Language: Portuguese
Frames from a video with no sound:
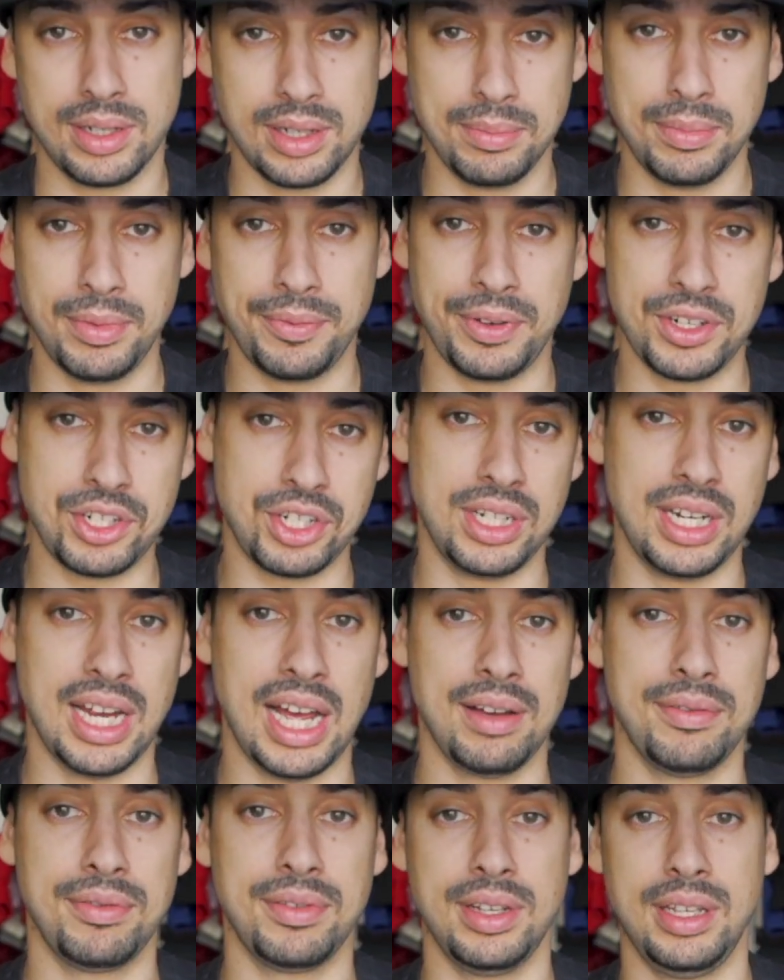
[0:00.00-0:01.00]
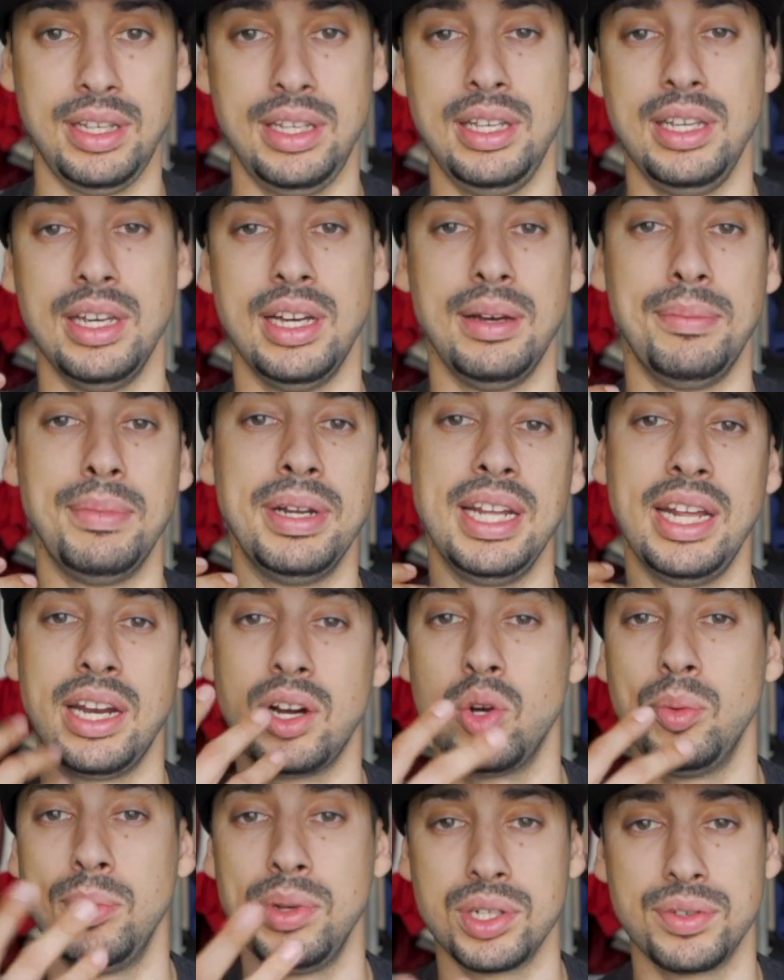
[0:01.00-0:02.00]
que me fascinava e a
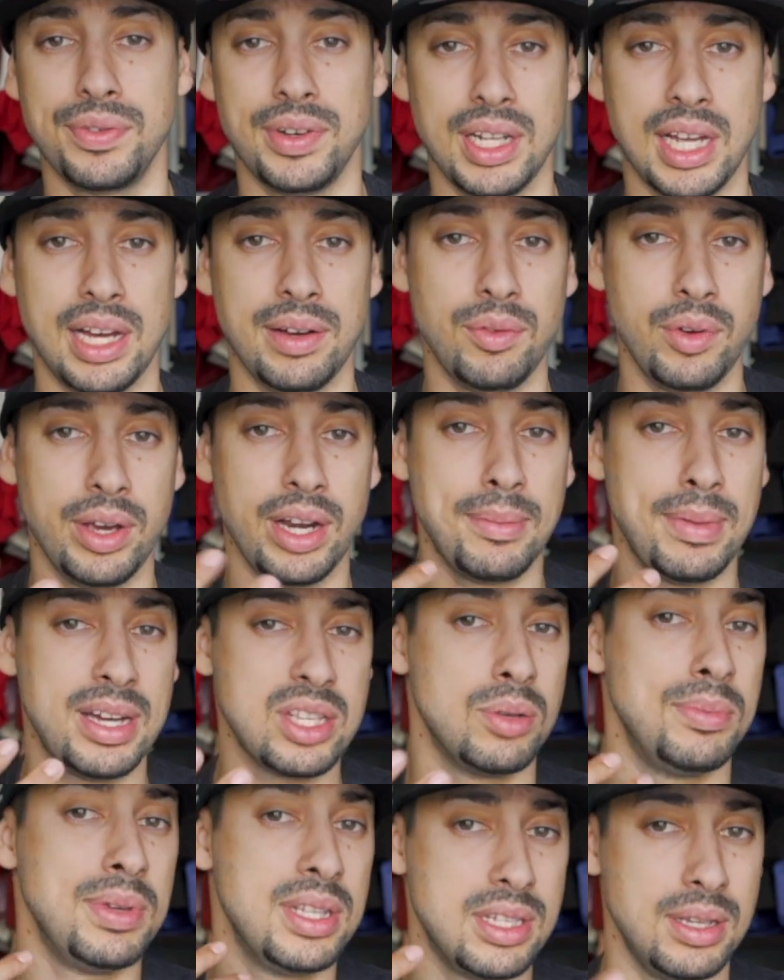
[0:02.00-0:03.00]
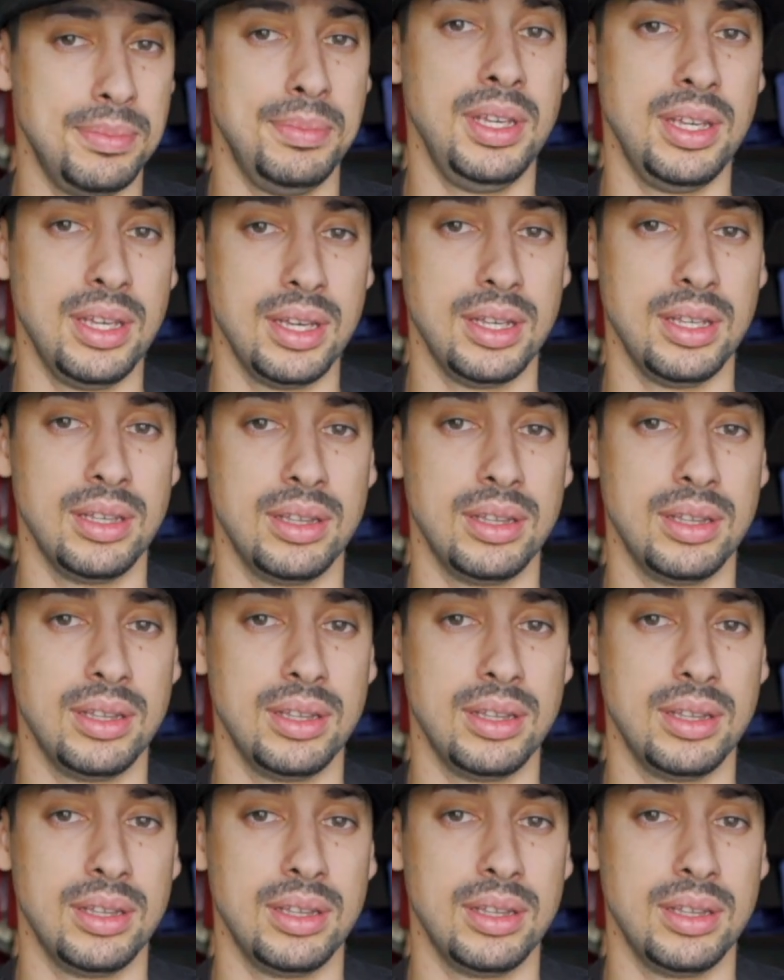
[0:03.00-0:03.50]
maneira como eles falavam era mais ou menos a minha,